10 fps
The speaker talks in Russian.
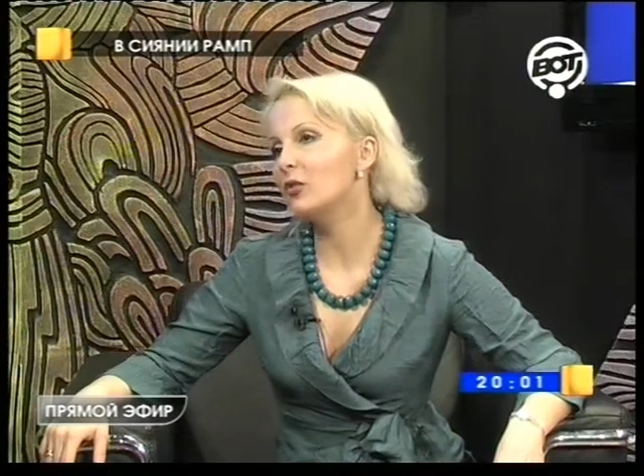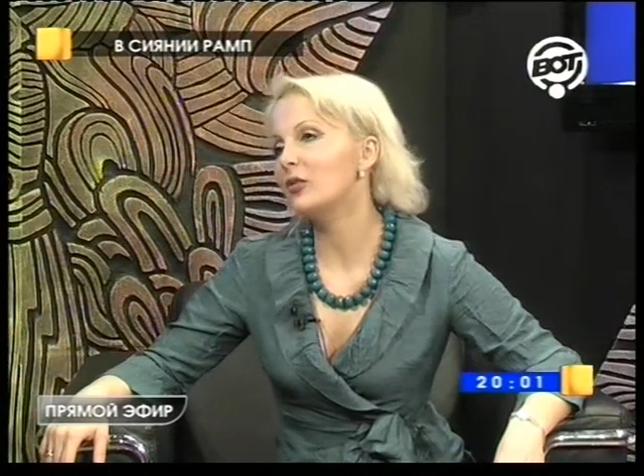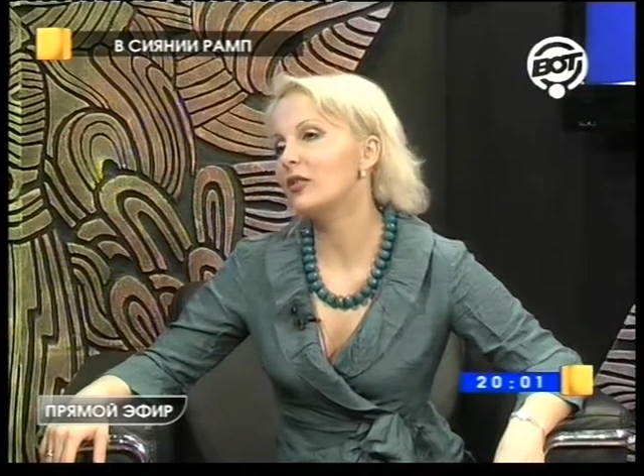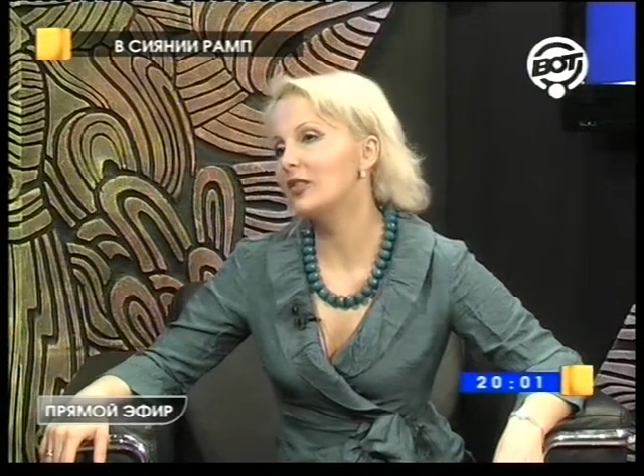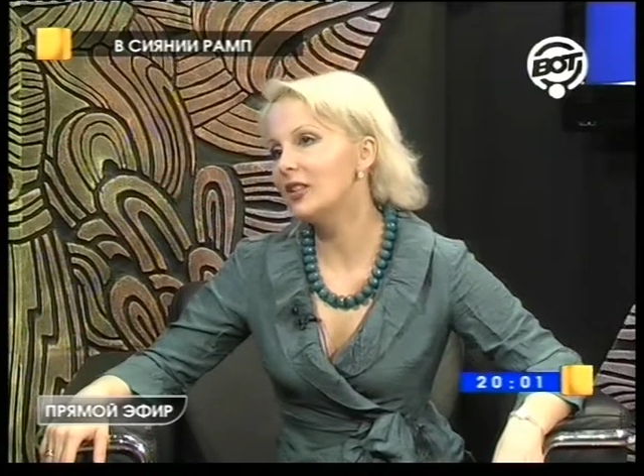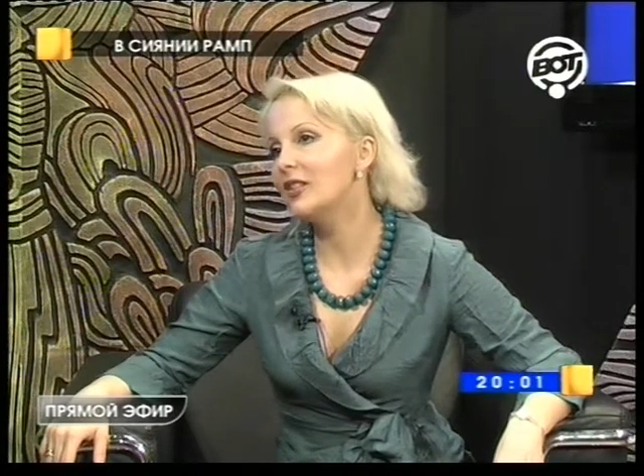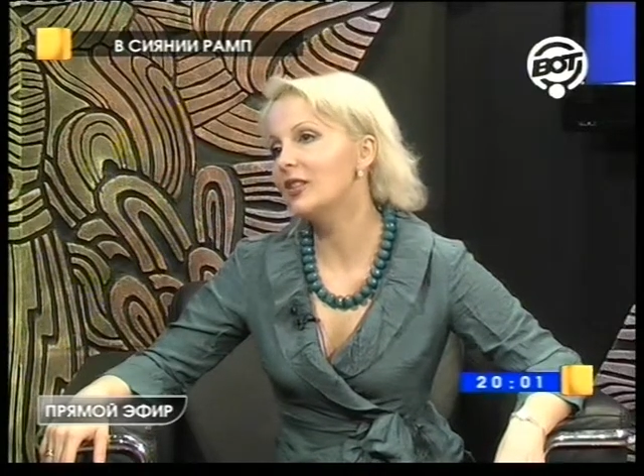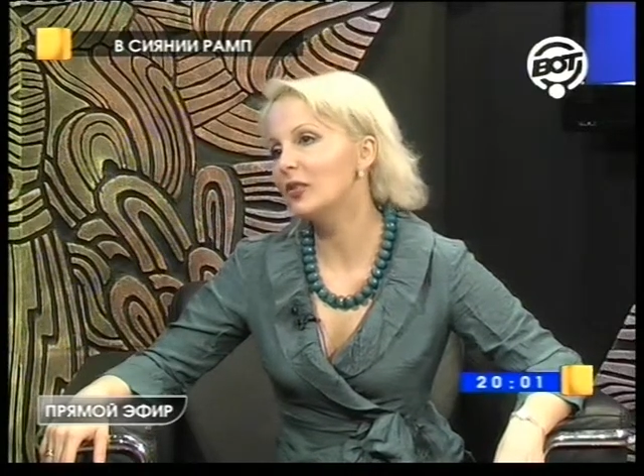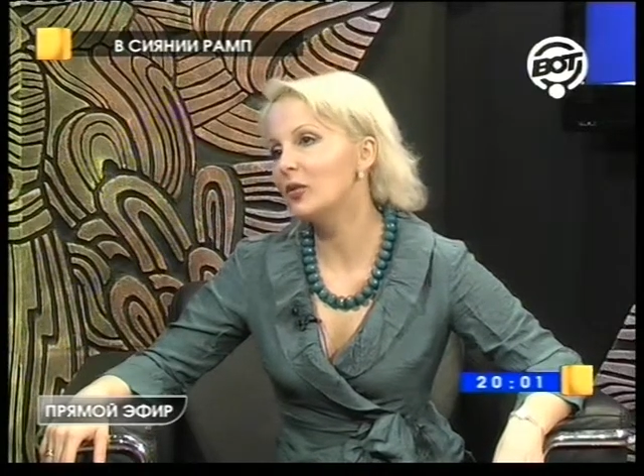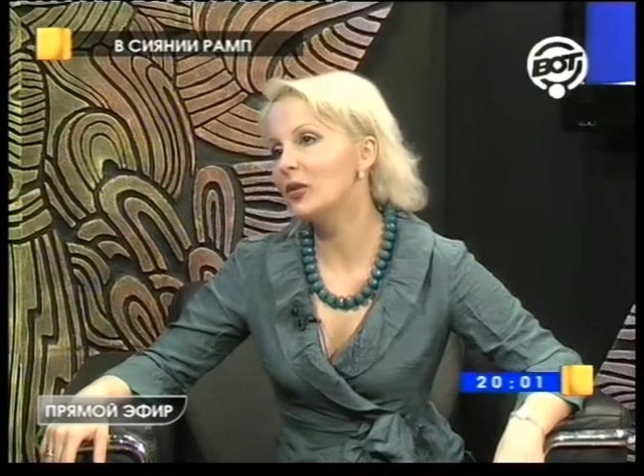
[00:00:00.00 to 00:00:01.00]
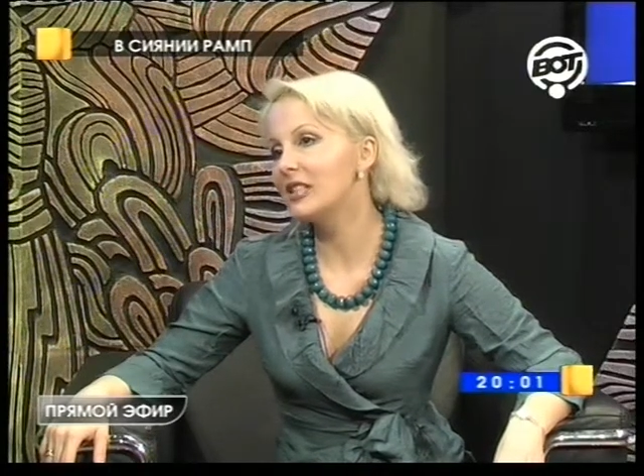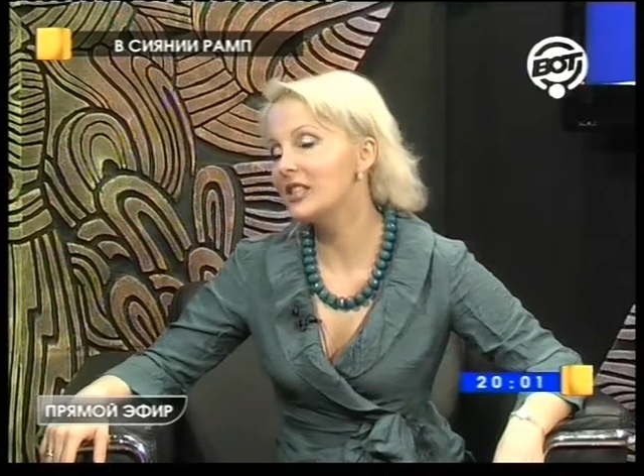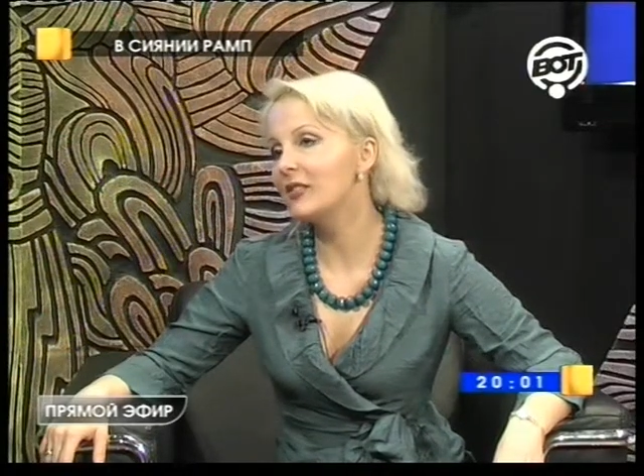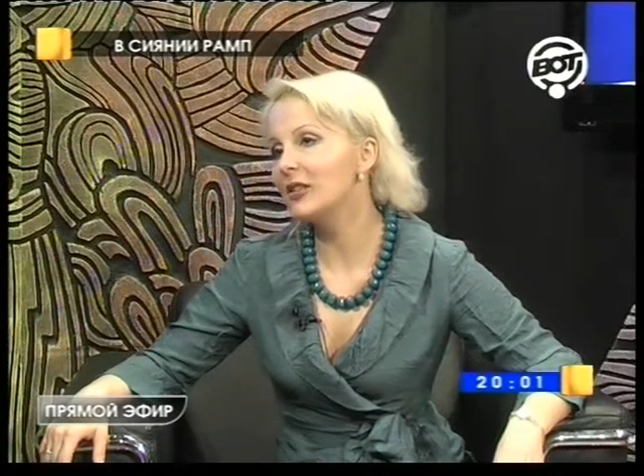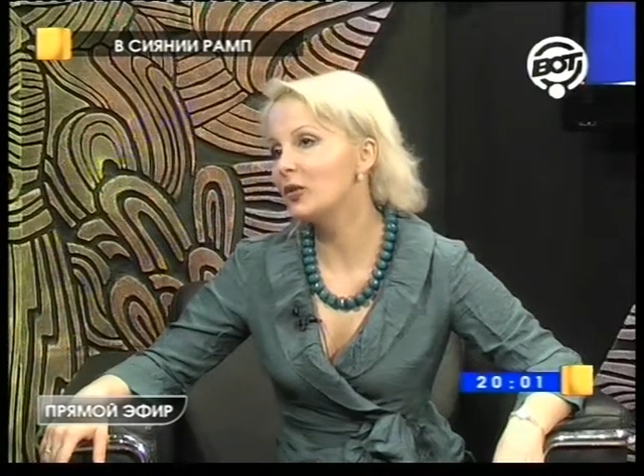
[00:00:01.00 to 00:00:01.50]
ведь ты до
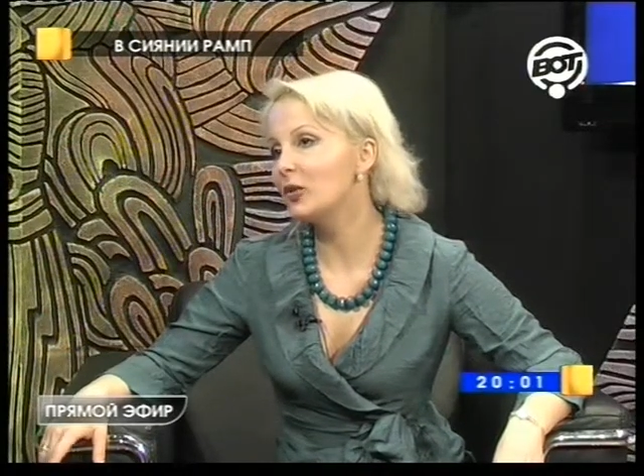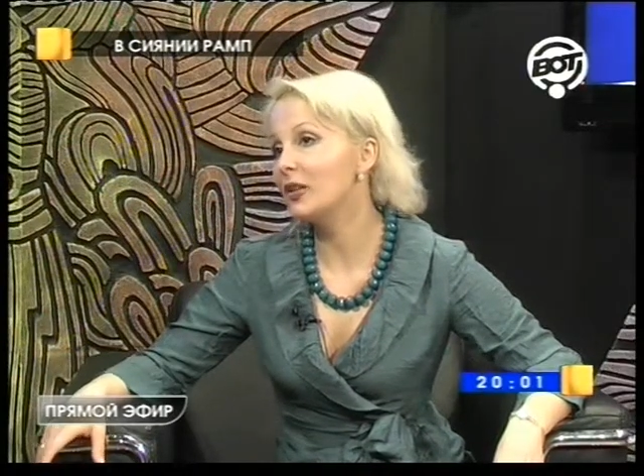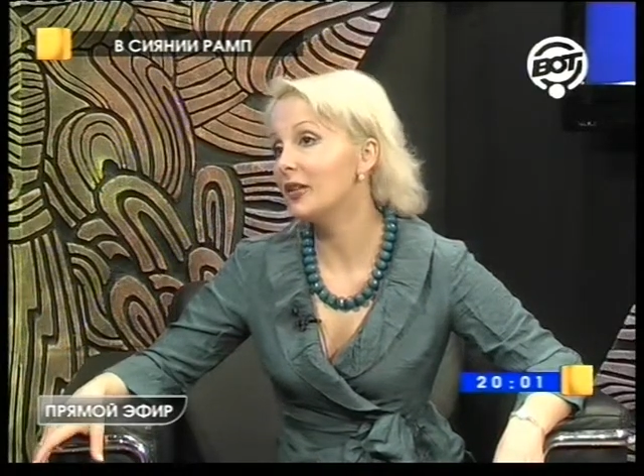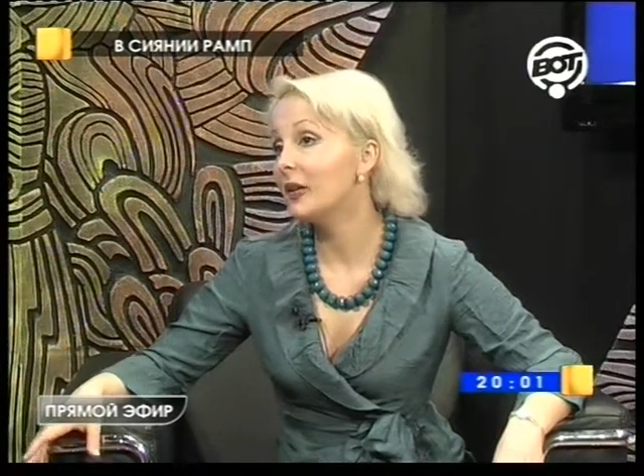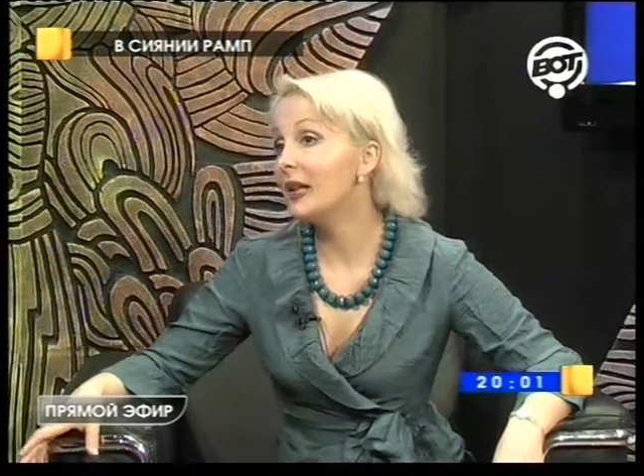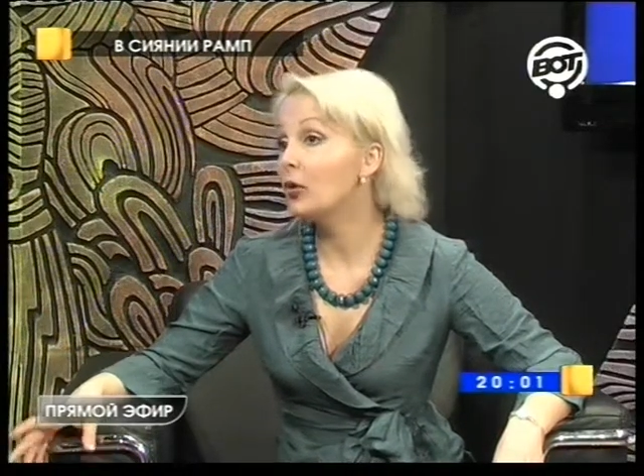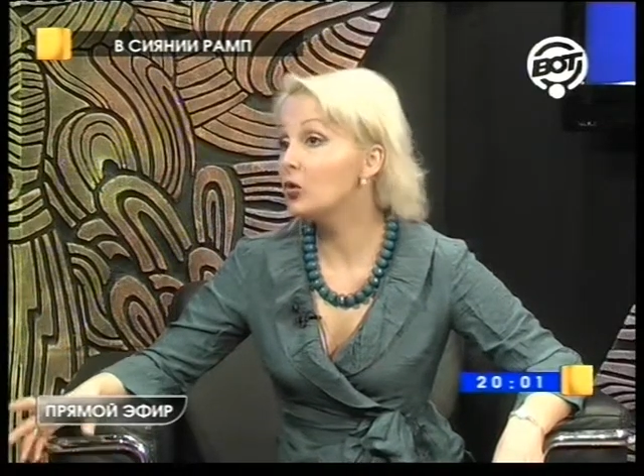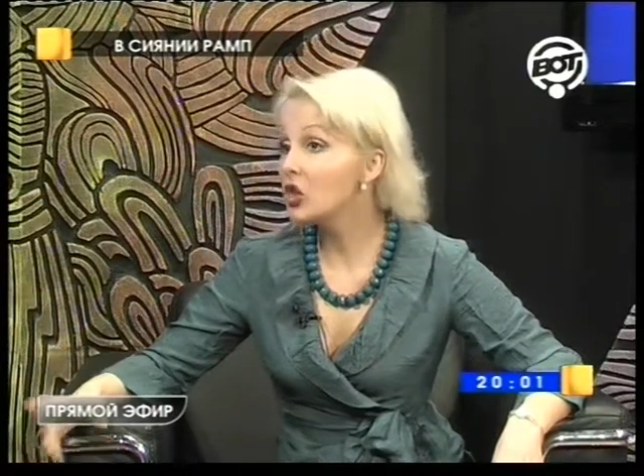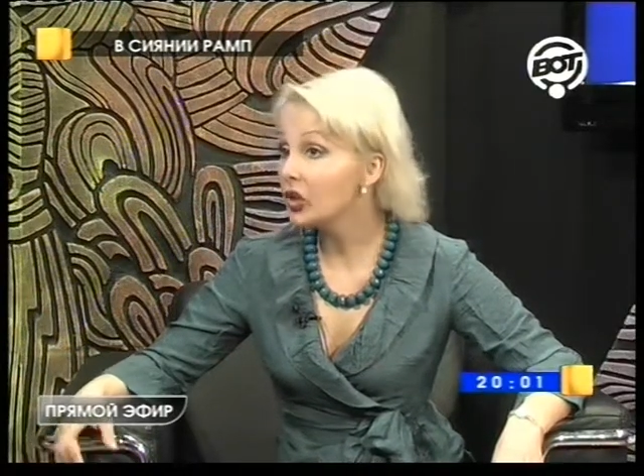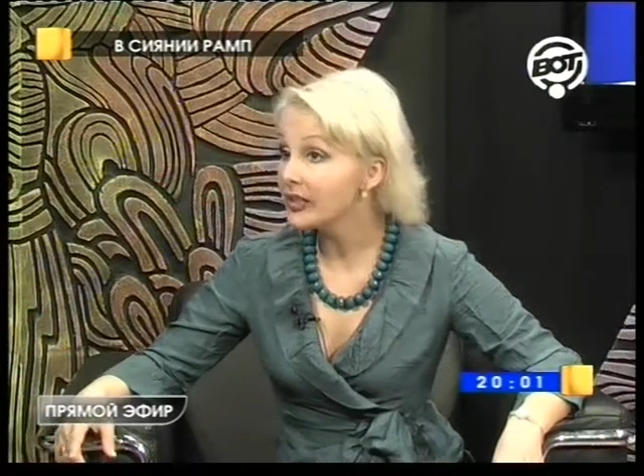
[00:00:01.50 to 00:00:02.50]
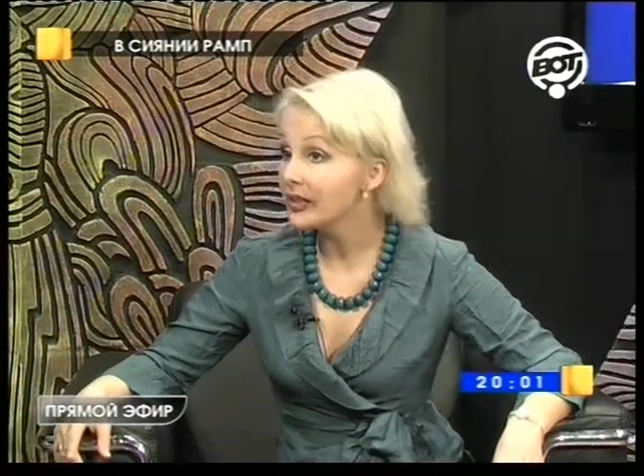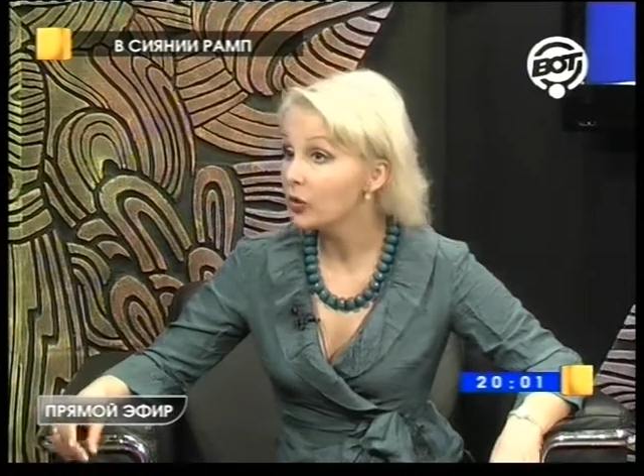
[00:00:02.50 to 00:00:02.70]
консерватории учился ну,